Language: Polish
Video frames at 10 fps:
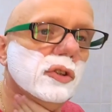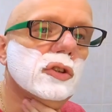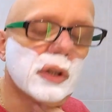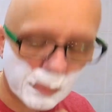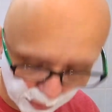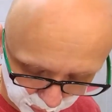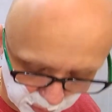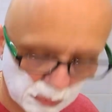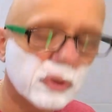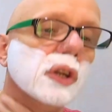szyja po
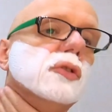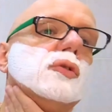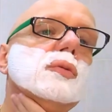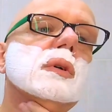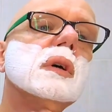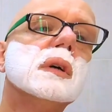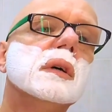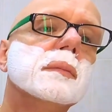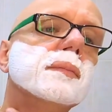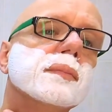drugim przejściu
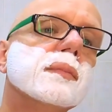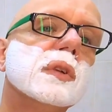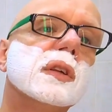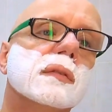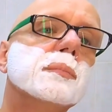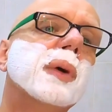jest